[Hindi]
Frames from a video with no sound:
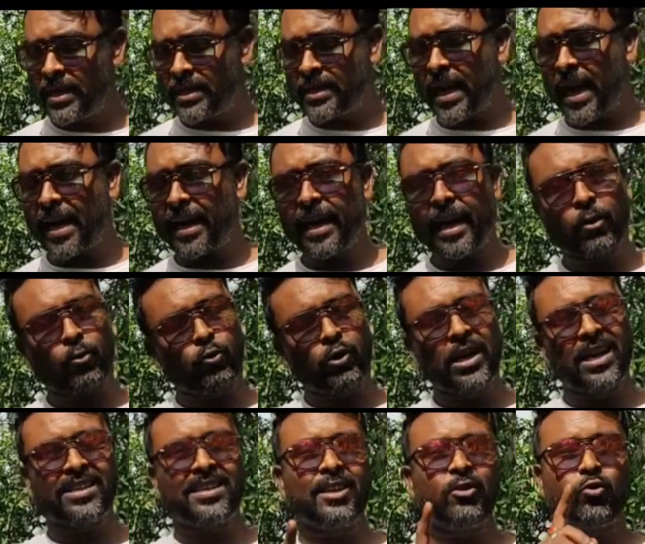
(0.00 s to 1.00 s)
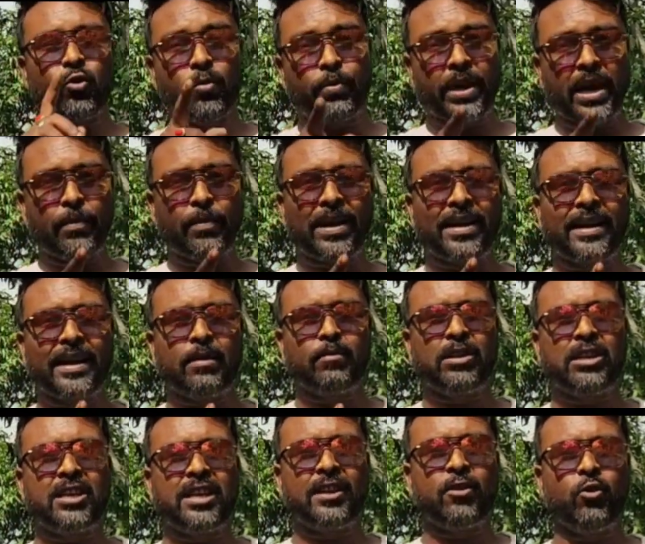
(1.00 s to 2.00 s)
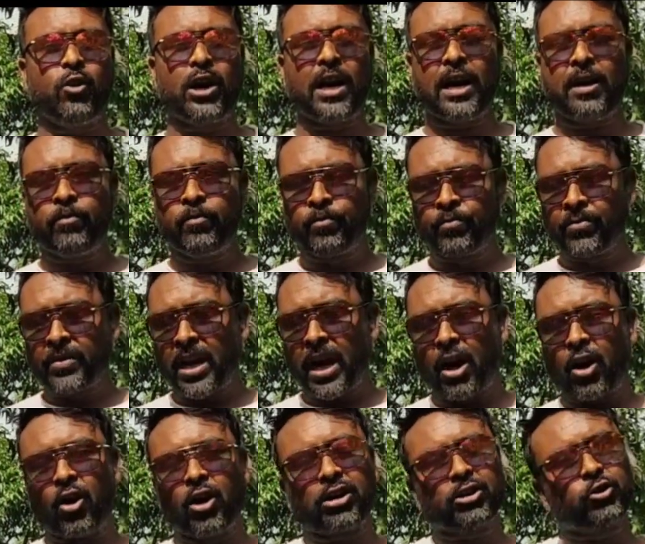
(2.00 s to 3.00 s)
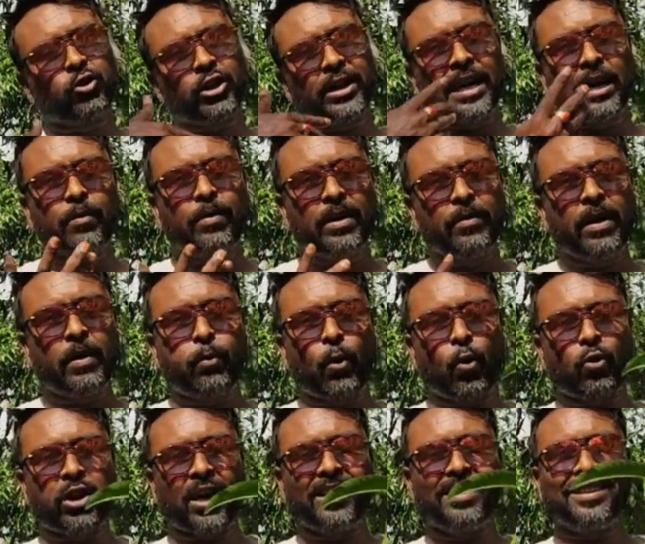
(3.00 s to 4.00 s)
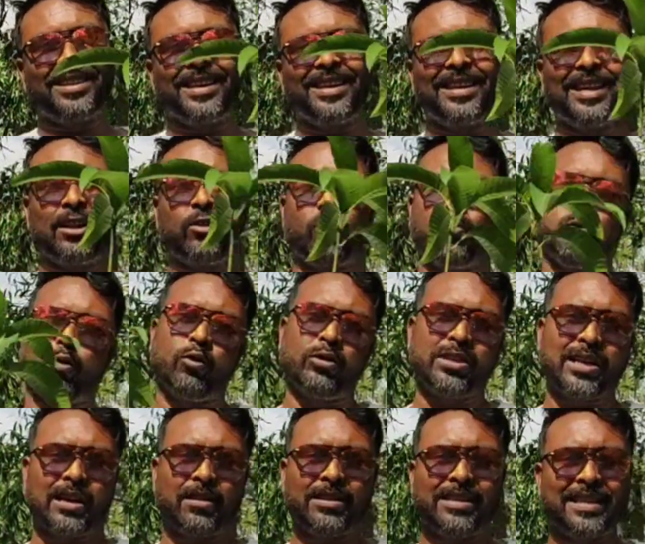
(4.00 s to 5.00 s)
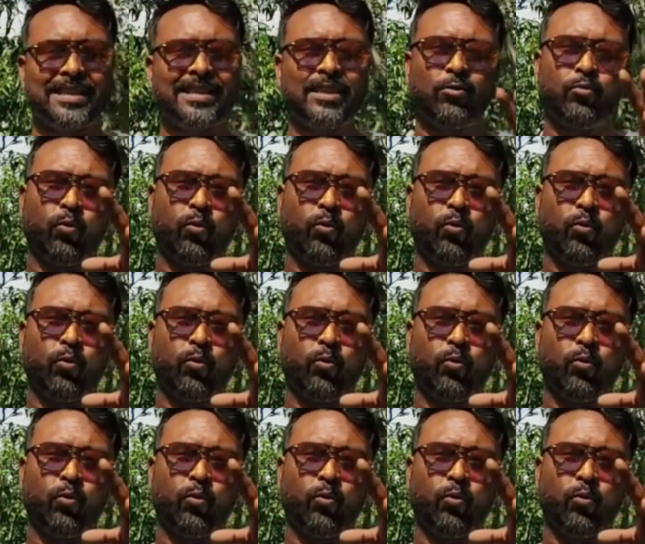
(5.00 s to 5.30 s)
जाएगा कुरियर से तो भी आपका डैमेज नहीं होगा और जो गर्मी में पौधा लेते हैं ना तो बहुत सारा जैसे